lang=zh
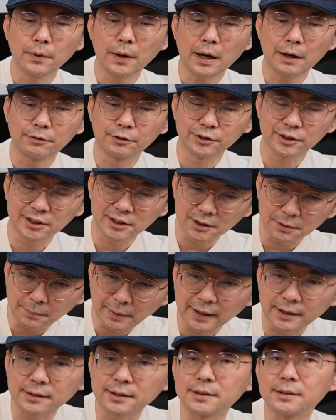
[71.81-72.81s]
iPhone 十四
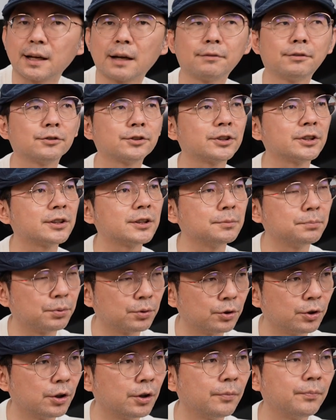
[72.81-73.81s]
Max、iPhone 十四
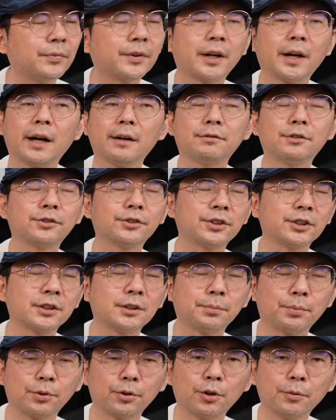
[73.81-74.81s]
Pro 跟iPhone 十
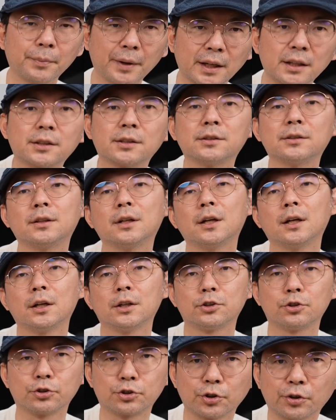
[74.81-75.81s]
四 Pro Max
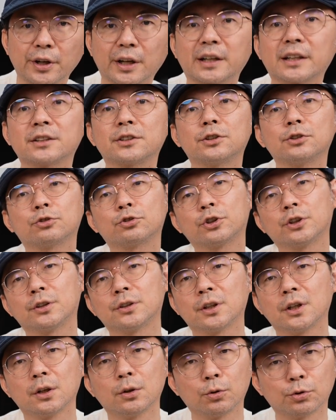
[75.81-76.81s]
就只有两个尺寸，
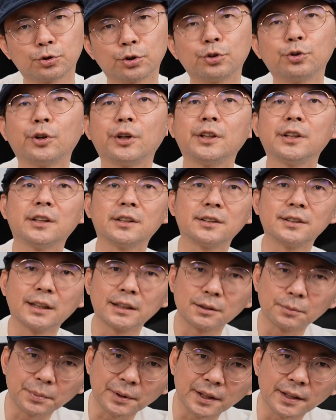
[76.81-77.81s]
我觉得原因也是
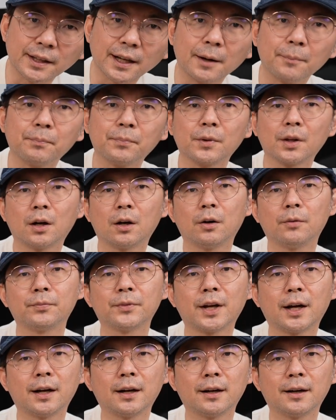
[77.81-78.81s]
在这边呐、啊。好，
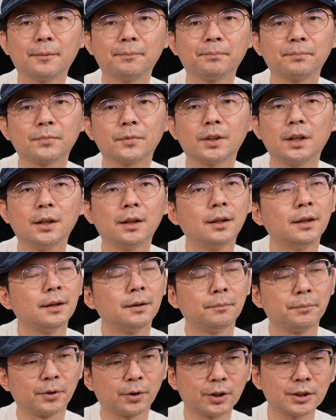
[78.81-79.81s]
那
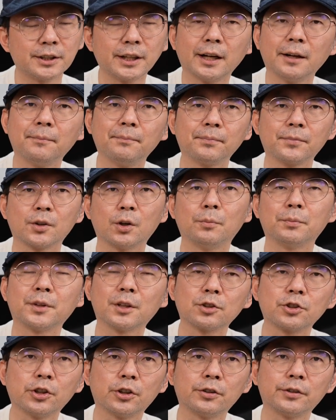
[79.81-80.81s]
没关系啊，我们
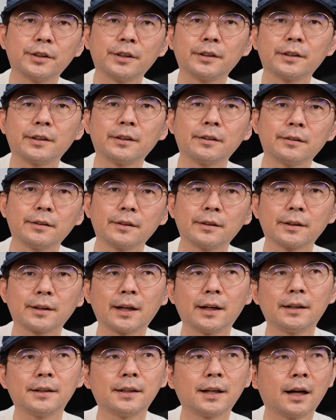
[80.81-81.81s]
到时候呢
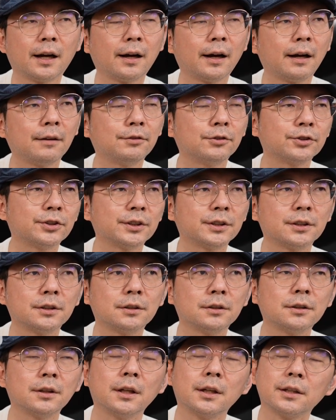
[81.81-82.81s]
看一下 iPhone 十
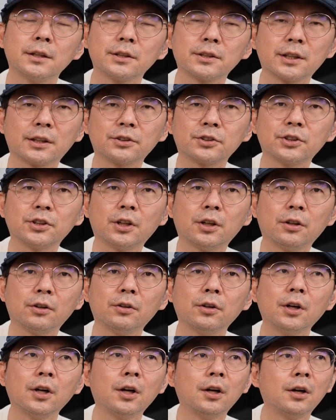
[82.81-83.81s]
四上市后
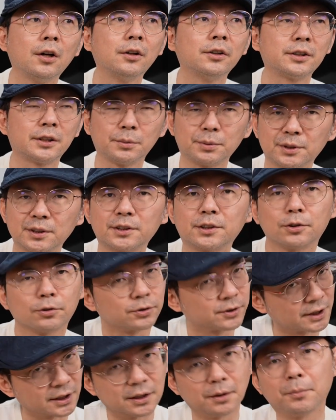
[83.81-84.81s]
是不是就
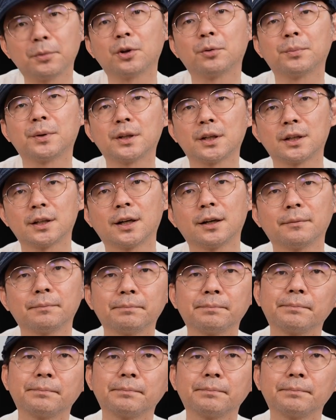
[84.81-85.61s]
真的没有 mini 了。